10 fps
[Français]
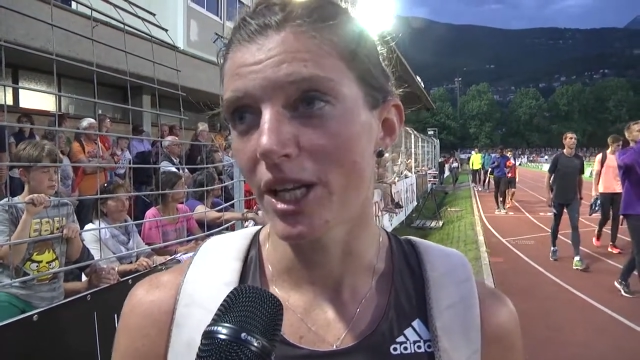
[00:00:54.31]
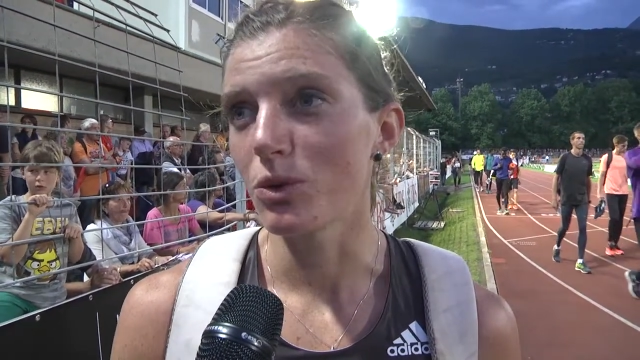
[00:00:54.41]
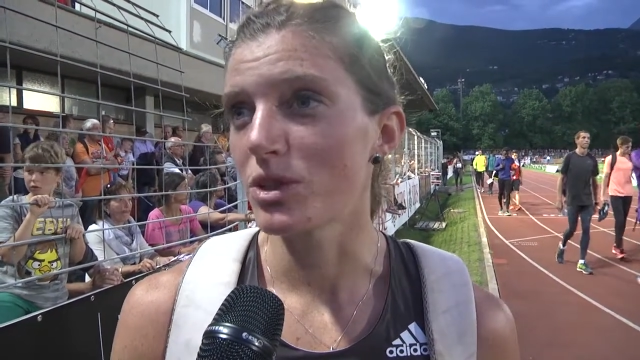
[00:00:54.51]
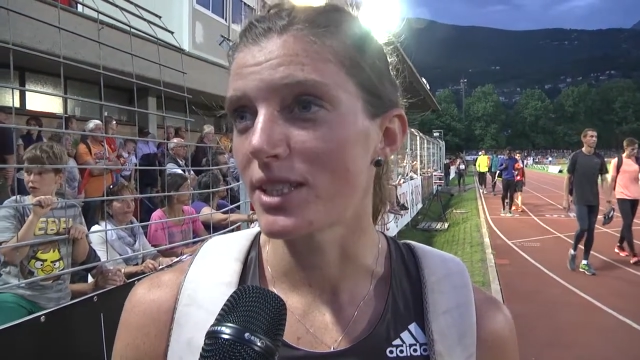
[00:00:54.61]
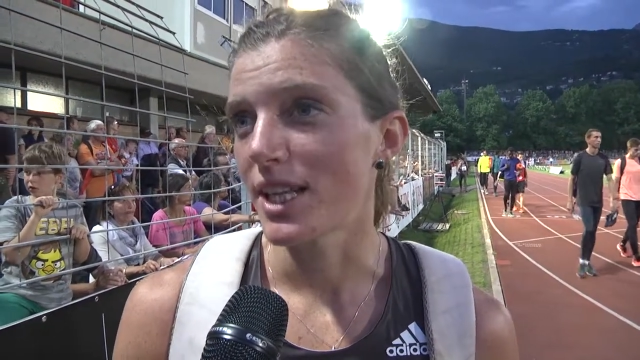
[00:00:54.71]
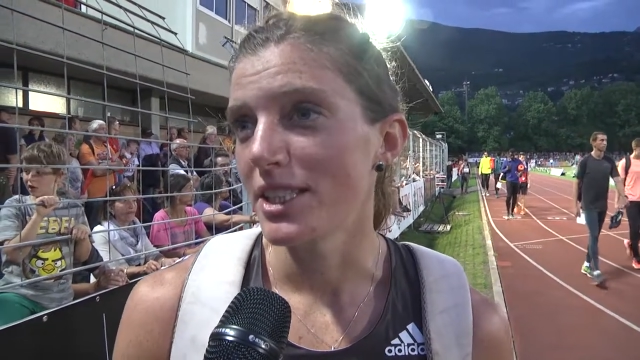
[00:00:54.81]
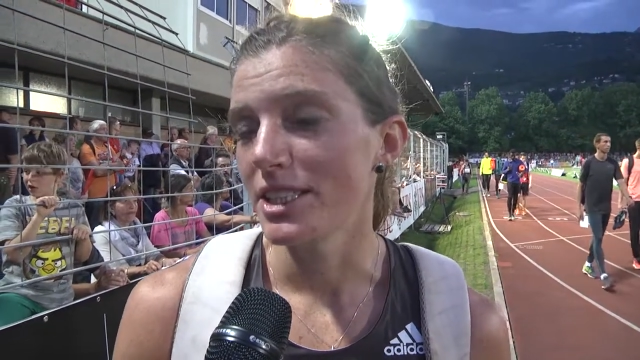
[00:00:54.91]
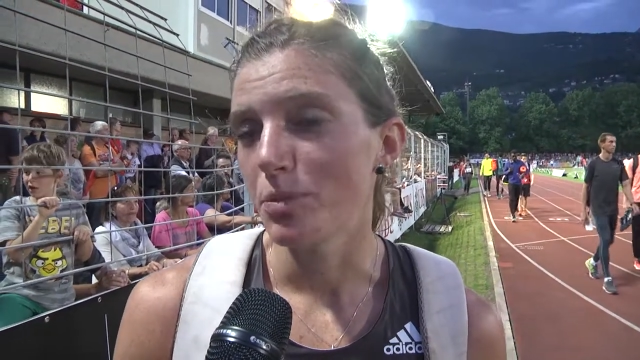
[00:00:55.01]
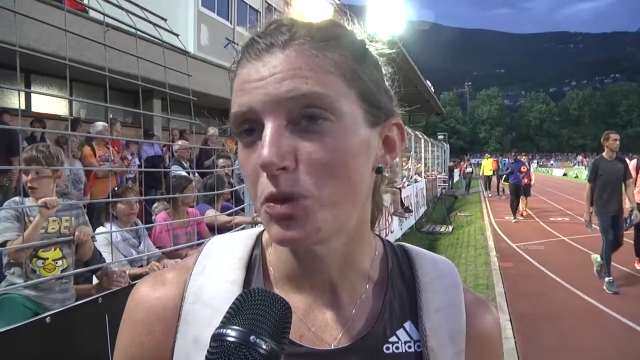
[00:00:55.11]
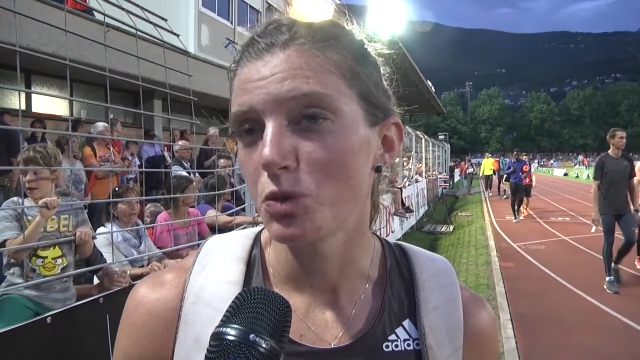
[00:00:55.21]
Donc cette année,
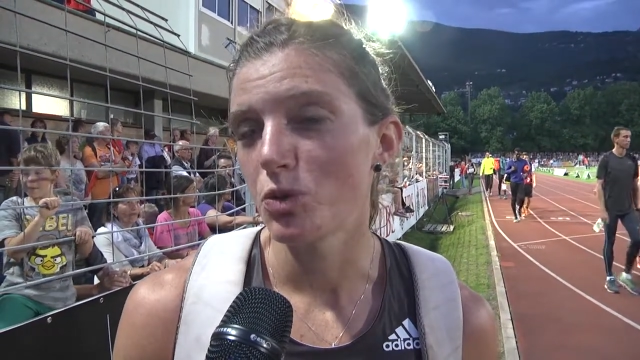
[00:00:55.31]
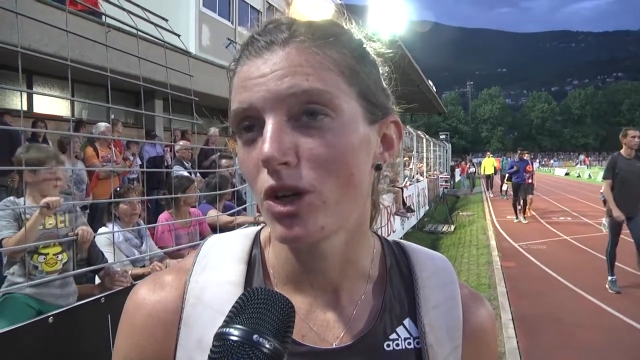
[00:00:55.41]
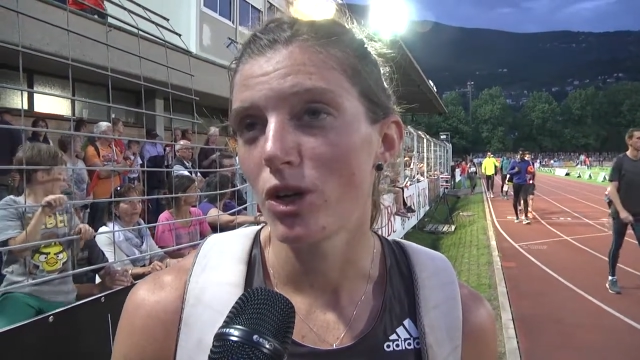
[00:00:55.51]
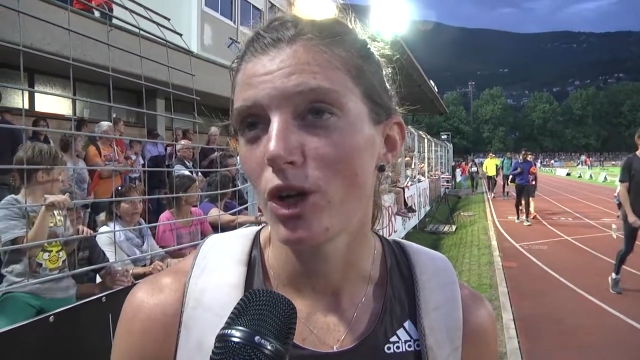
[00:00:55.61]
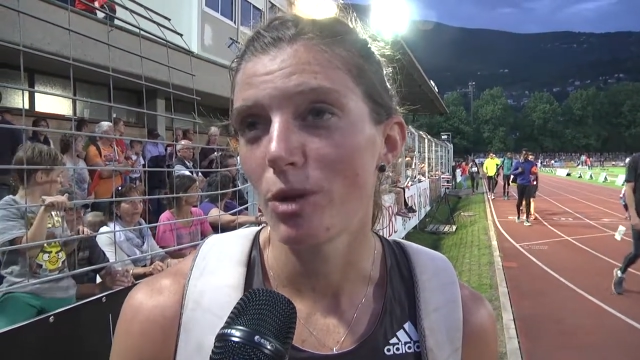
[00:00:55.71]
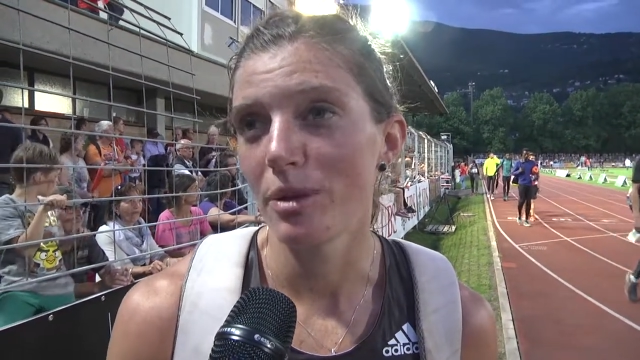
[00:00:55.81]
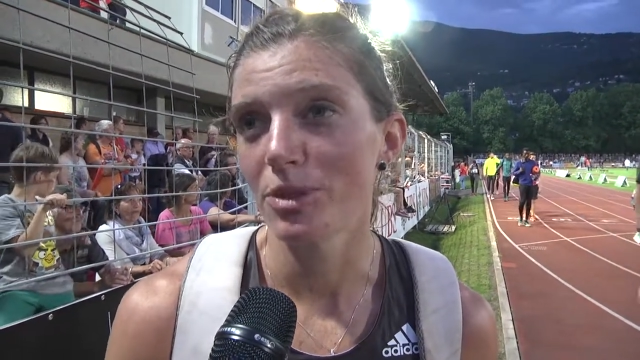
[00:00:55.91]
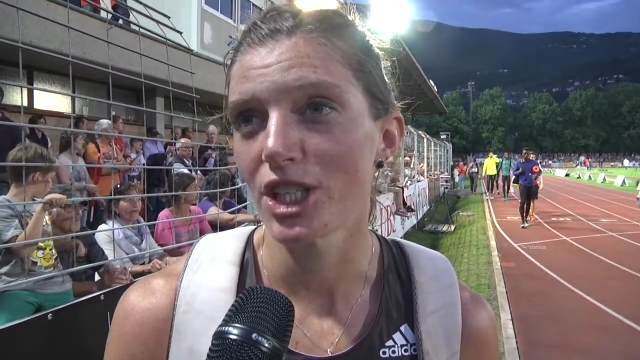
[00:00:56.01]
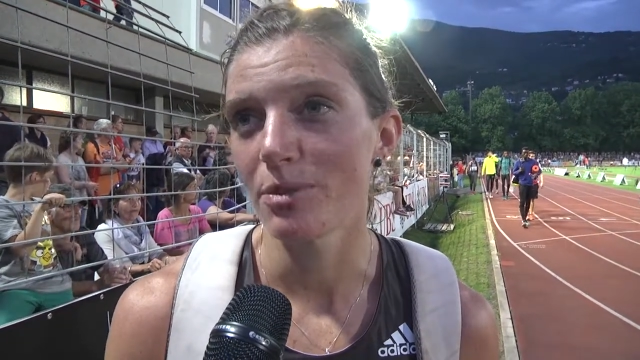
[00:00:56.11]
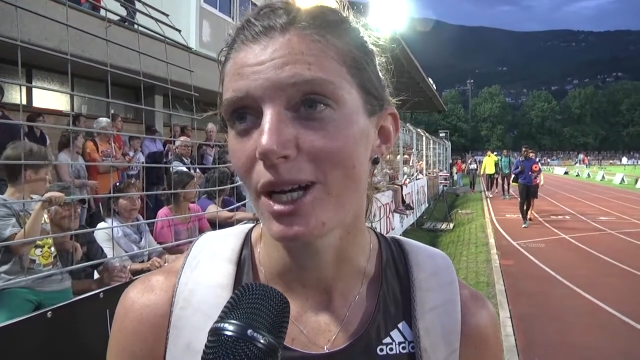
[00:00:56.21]
c'est plus ou moins le même
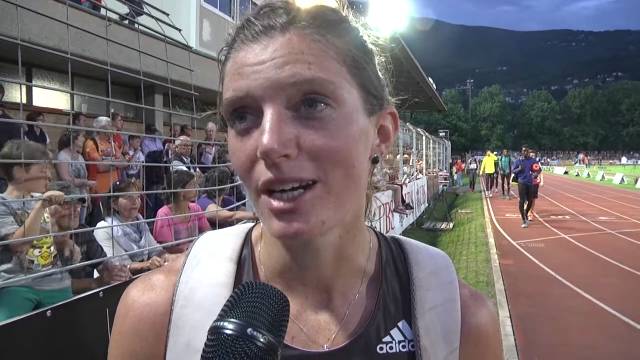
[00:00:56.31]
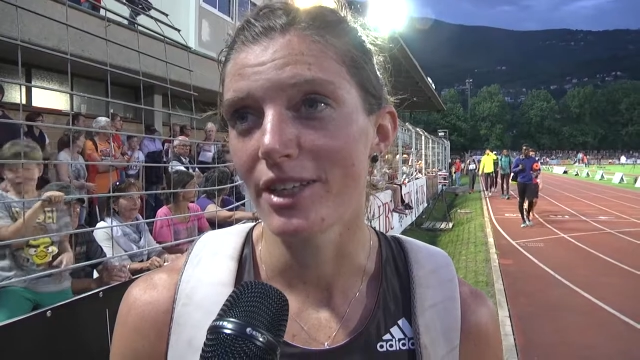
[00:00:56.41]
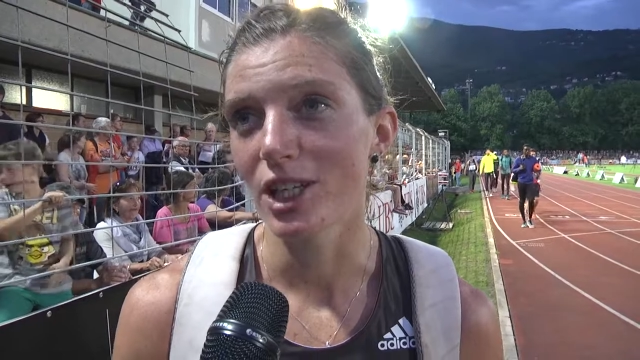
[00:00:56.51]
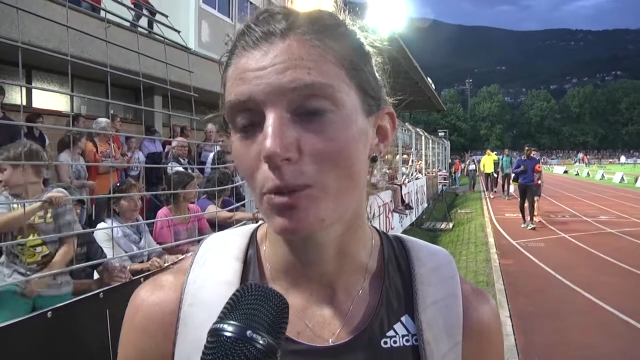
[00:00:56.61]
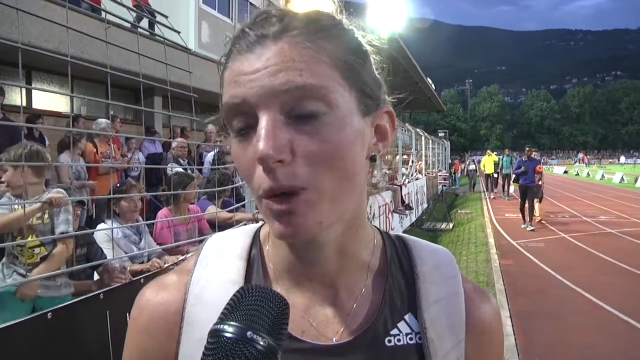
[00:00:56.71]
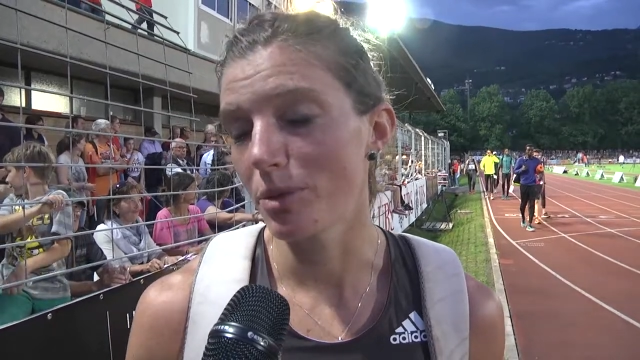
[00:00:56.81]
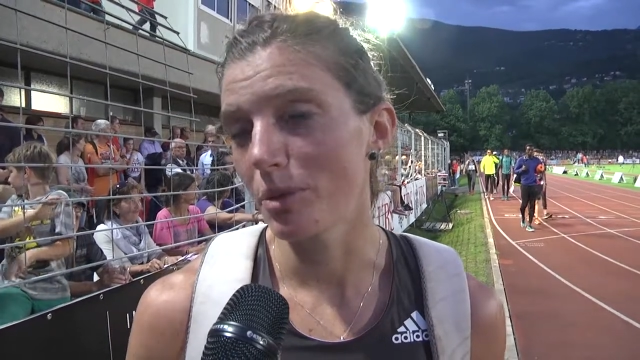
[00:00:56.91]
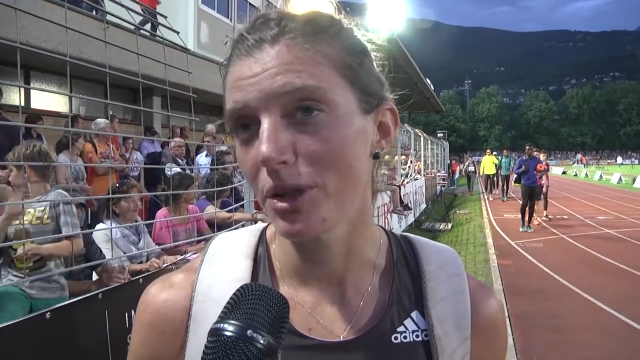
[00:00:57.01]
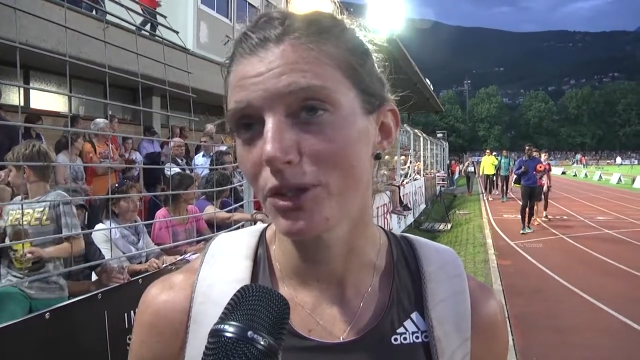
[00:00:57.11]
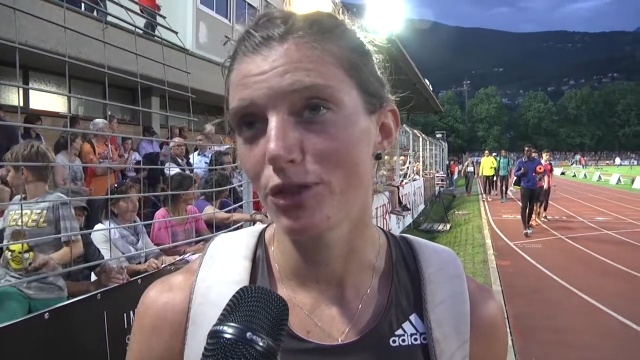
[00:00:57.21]
schéma avec le premier
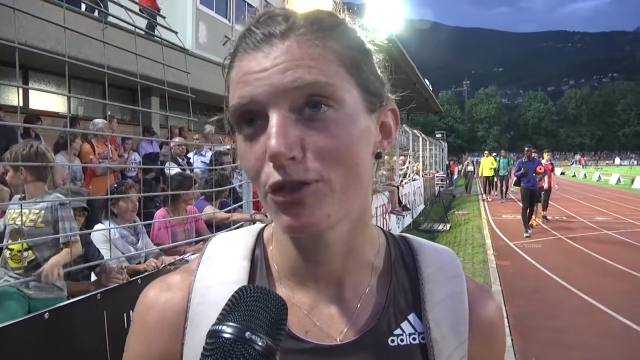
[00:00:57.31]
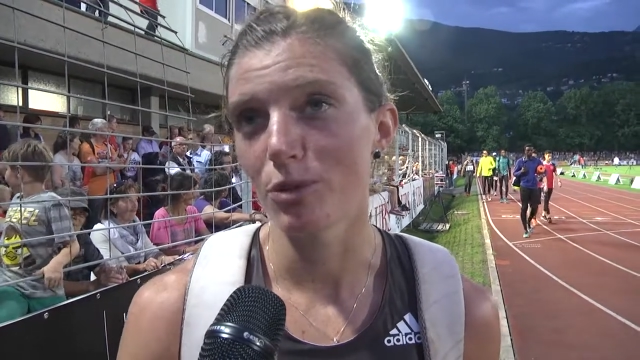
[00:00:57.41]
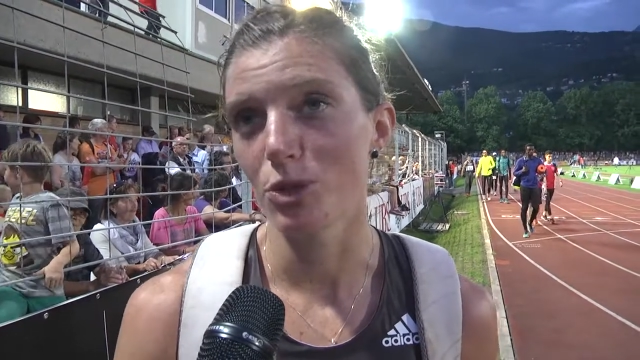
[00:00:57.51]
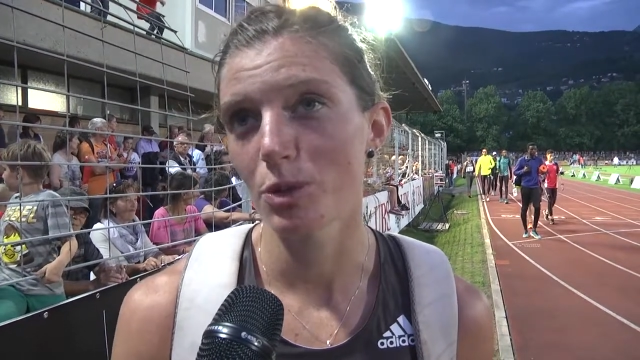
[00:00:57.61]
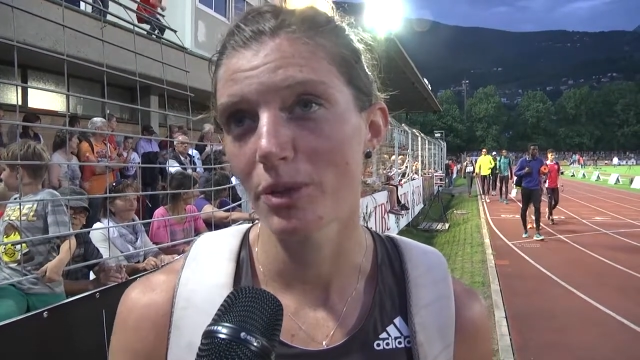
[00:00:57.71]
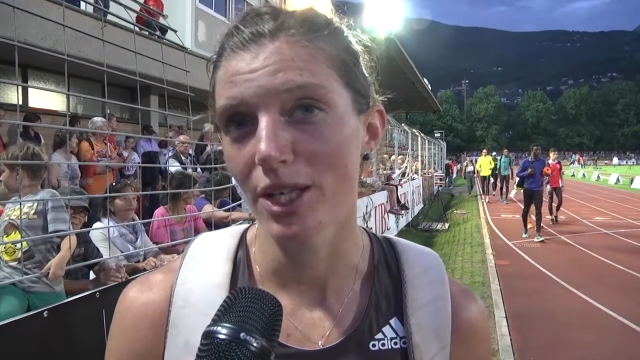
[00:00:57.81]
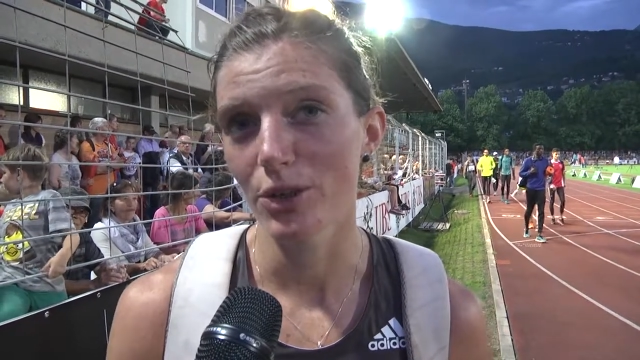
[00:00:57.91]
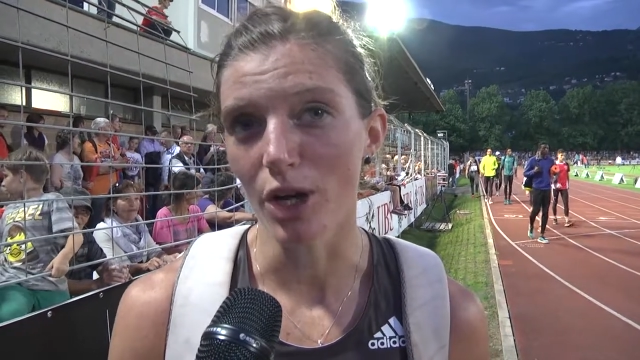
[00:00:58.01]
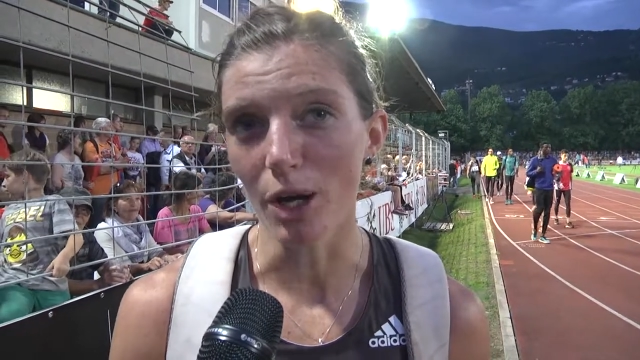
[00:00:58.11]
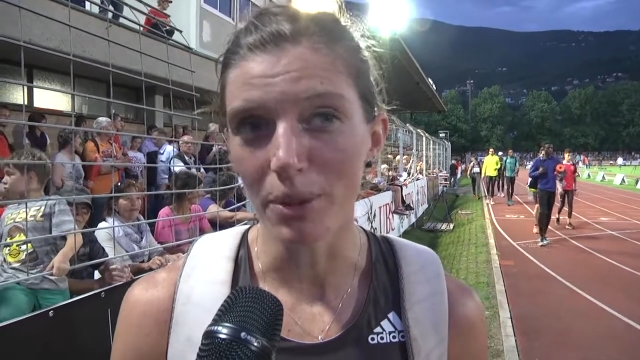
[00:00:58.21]
pic de forme au championnat
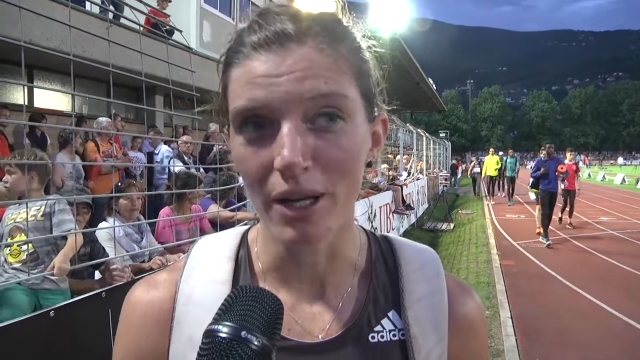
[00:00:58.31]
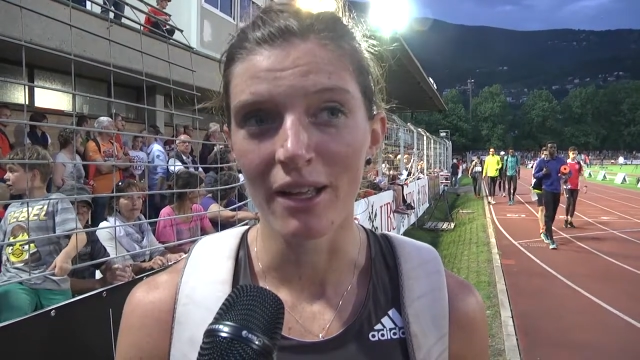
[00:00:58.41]
d'Europe.